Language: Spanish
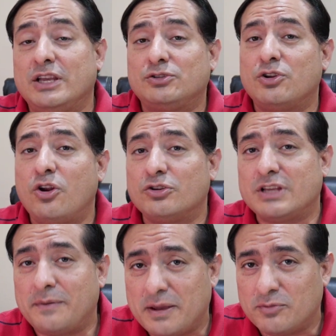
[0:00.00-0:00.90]
Eso no lo
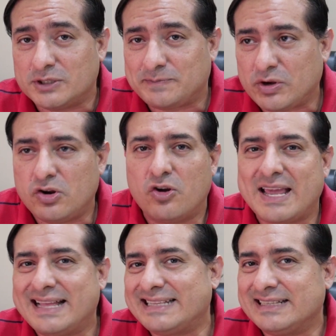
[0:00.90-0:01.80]
sabemos, pero es lo
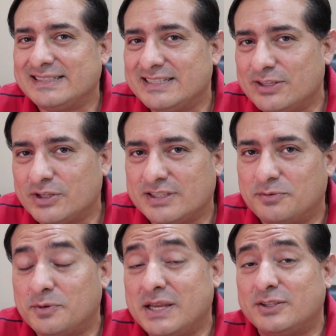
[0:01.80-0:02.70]
que ha trascendido hasta el
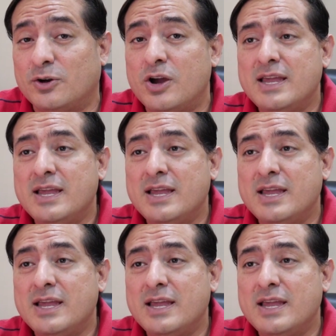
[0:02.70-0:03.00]
momento.